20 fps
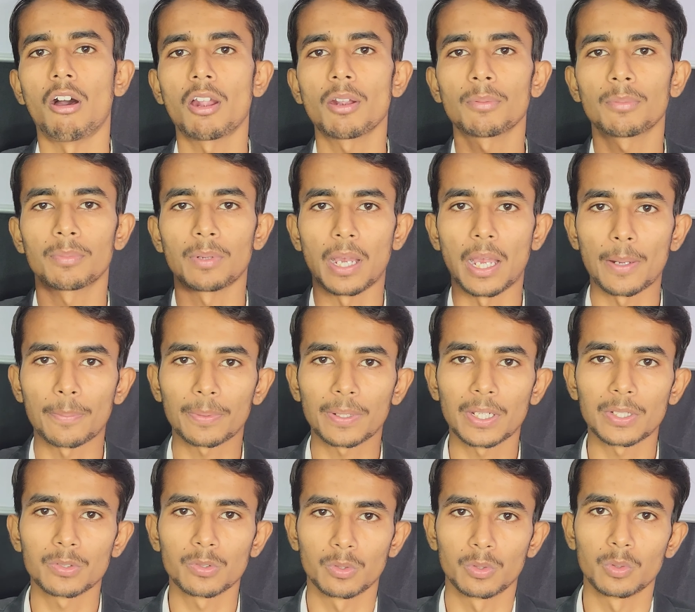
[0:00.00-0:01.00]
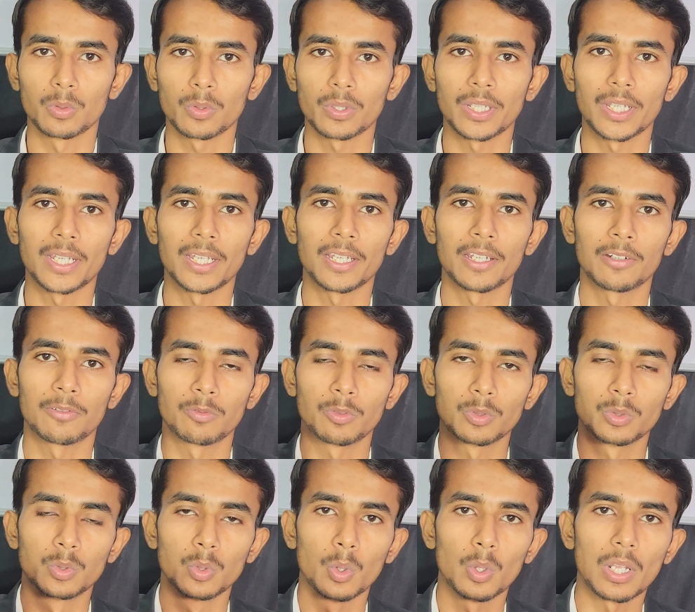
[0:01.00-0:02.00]
और आपका जो लोन है
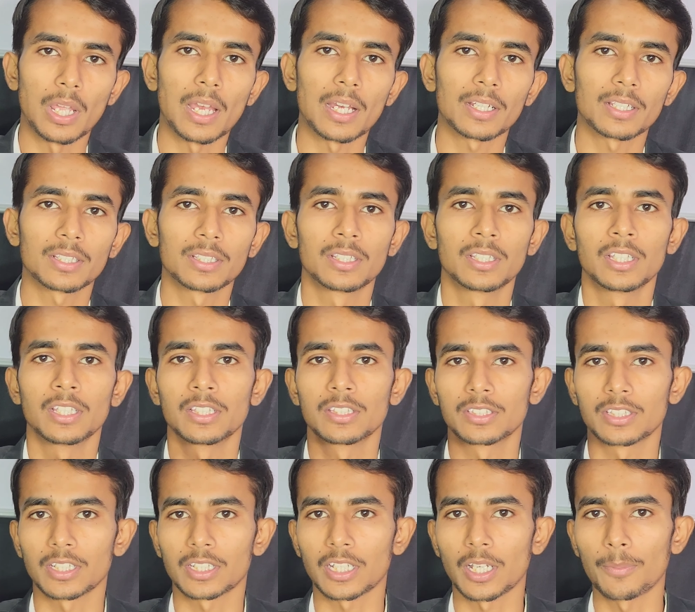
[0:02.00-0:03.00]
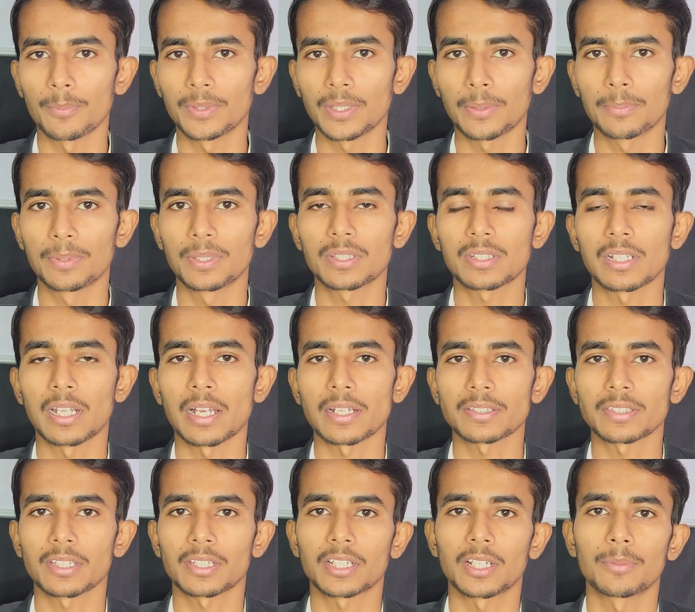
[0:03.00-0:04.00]
वो दो लाख से कम या बीस
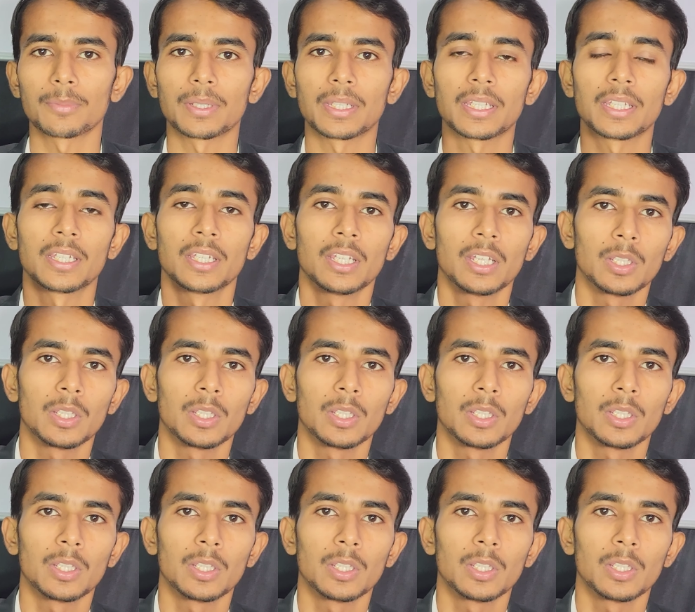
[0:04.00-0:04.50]
लाख से कम है